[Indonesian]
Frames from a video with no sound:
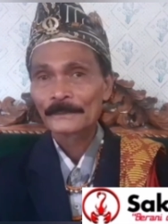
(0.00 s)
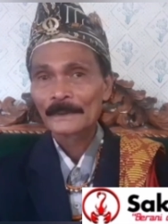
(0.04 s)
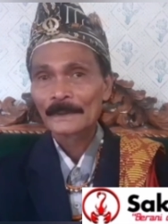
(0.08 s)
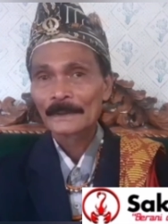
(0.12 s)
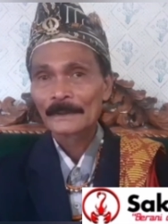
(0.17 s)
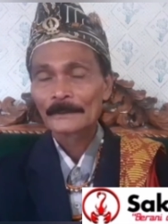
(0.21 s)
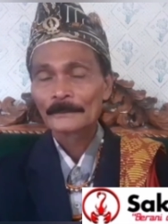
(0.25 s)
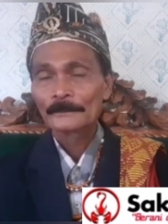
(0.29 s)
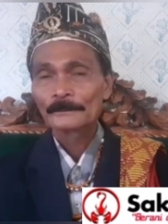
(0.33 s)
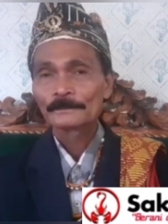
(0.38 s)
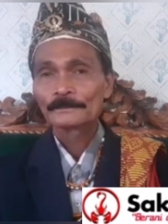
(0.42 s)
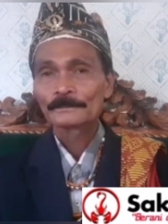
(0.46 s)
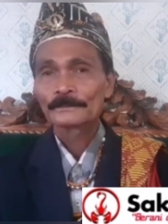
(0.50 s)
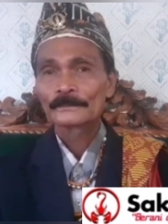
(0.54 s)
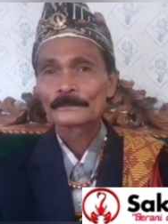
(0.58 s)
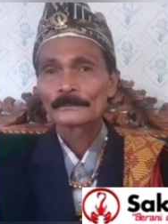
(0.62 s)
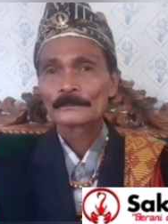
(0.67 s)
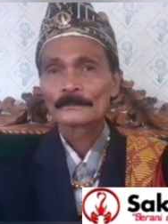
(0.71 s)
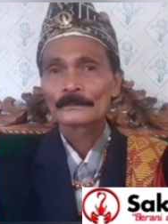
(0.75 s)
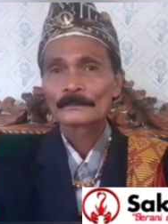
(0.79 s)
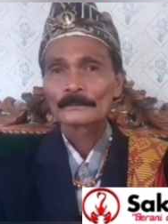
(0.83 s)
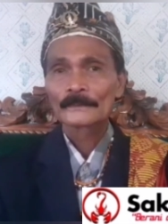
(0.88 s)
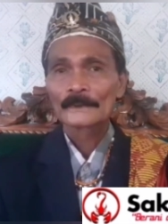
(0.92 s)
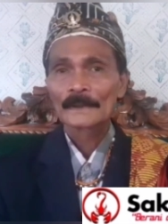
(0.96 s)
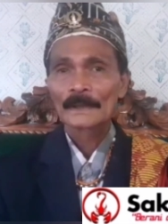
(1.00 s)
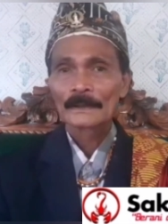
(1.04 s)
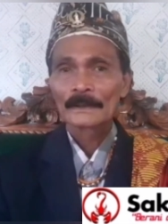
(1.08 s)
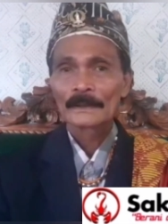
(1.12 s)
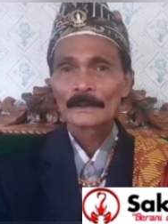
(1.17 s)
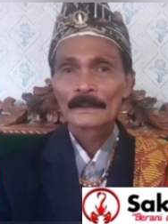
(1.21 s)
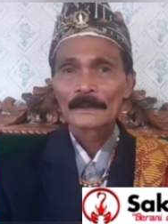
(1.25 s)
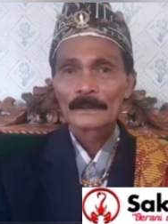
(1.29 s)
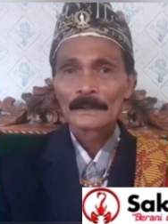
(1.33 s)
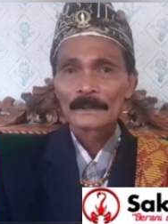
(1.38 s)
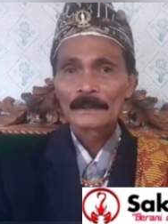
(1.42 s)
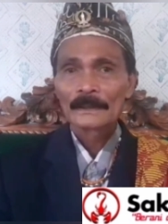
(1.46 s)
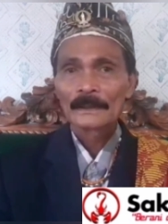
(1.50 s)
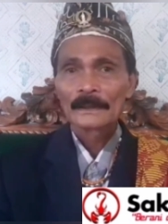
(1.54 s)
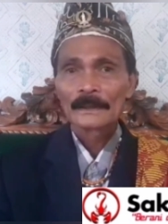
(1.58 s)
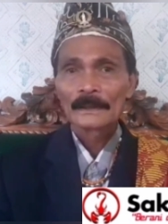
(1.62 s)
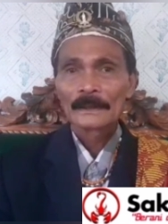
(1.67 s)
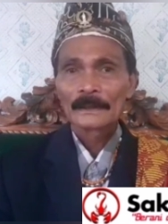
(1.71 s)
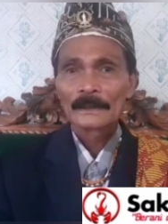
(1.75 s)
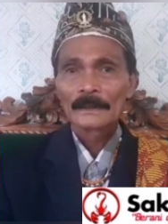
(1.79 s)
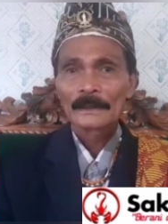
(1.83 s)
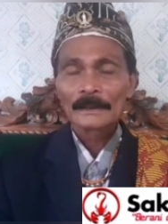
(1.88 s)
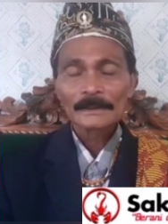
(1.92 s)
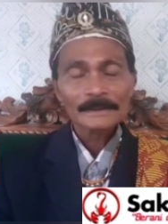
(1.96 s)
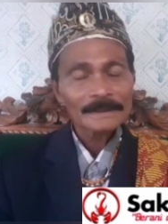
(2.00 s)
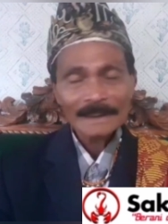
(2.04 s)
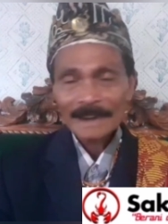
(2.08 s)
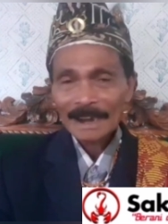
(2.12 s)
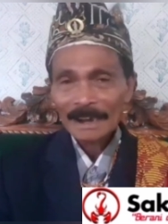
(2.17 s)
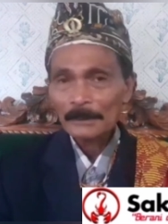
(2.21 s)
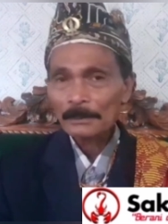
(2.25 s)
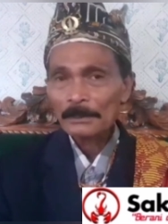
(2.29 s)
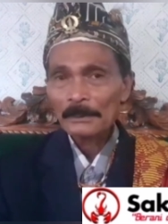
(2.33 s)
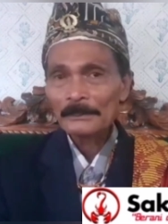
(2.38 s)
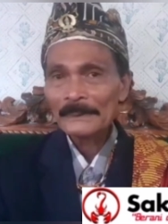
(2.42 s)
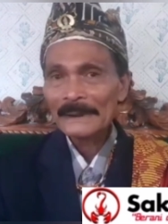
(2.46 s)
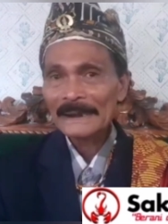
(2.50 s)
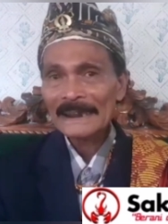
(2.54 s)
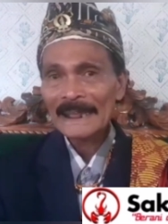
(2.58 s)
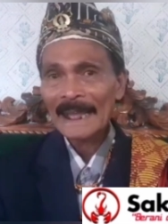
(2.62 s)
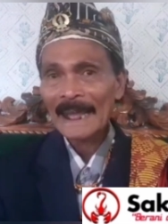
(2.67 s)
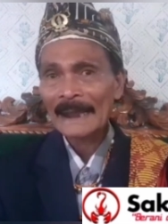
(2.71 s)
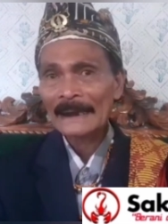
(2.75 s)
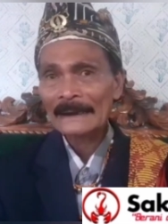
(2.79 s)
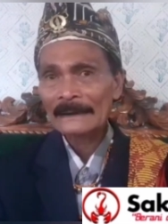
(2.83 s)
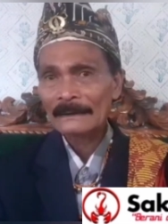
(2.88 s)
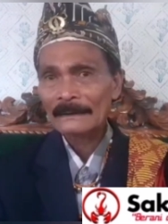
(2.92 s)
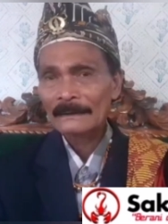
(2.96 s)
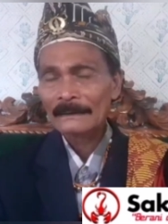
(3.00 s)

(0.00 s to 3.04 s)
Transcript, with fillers: berarti tata cara pemilihannya tidak ada pemilihan